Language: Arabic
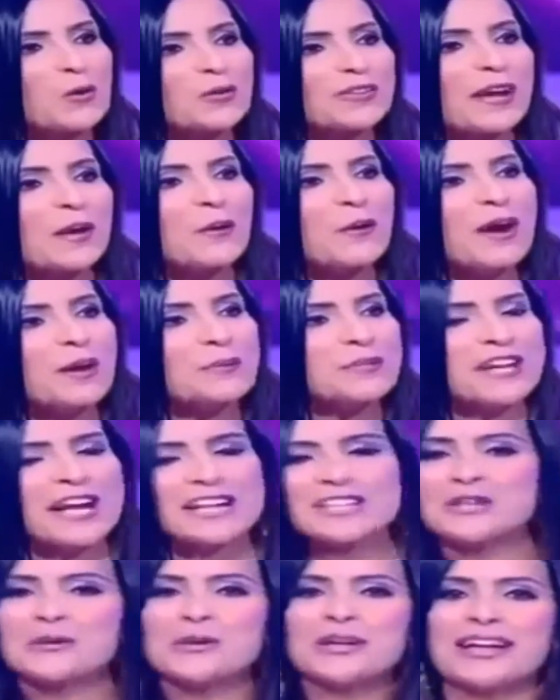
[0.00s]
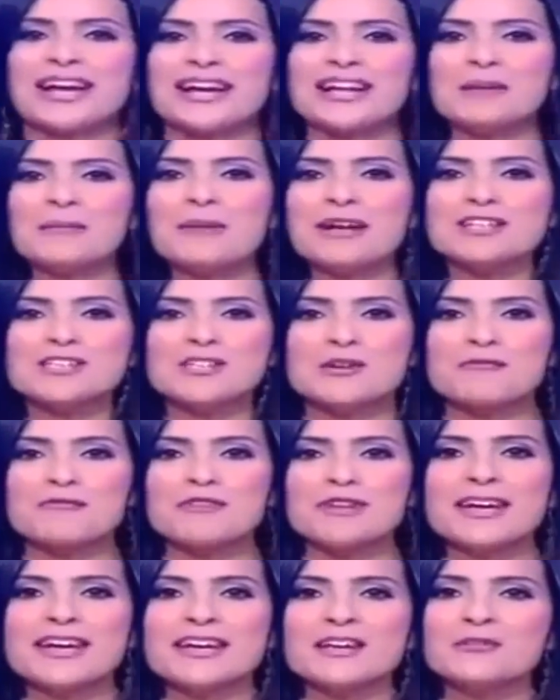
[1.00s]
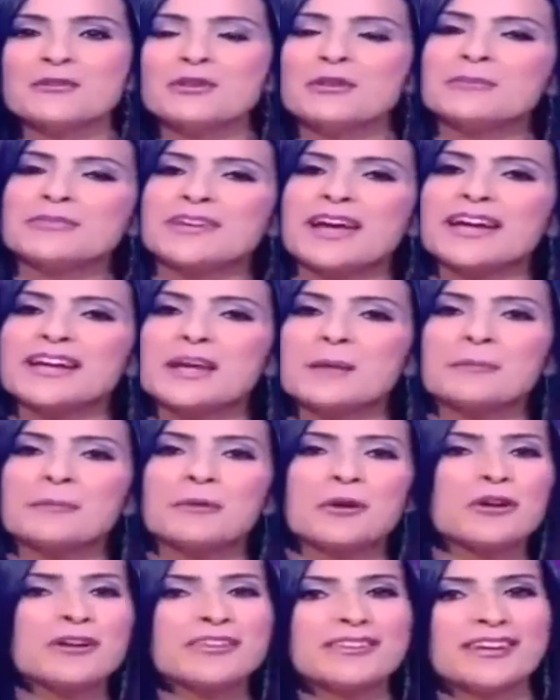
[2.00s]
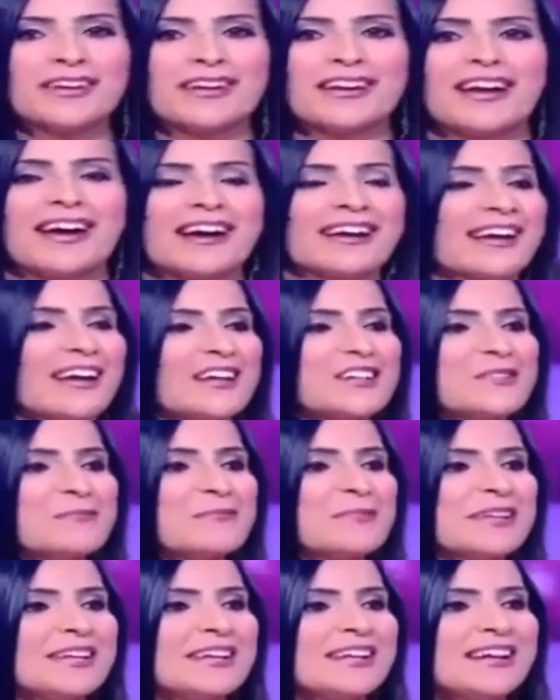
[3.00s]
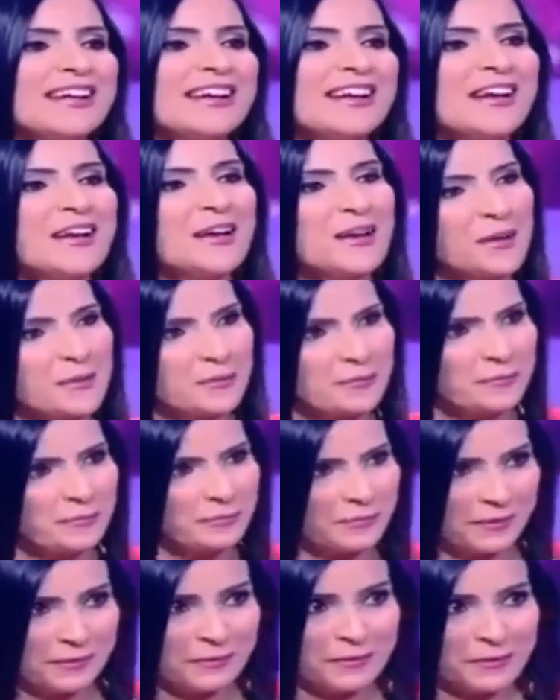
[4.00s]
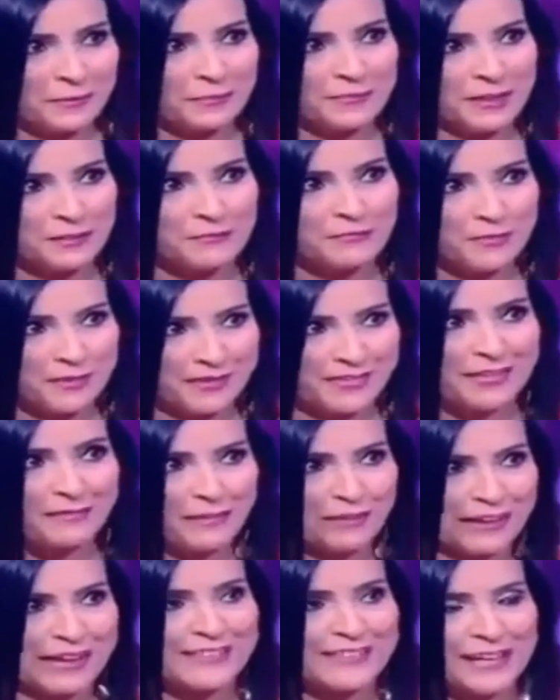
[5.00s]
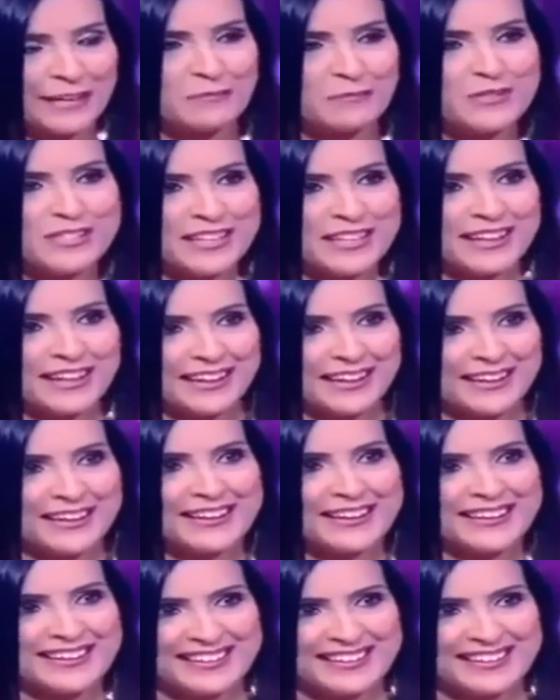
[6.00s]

وتوا باش نعطيو الكلمه لسفيان ويمتعنا بكوكتيل هكا جميل بتنفيذ فرقتنا الموسيقية ايضا هو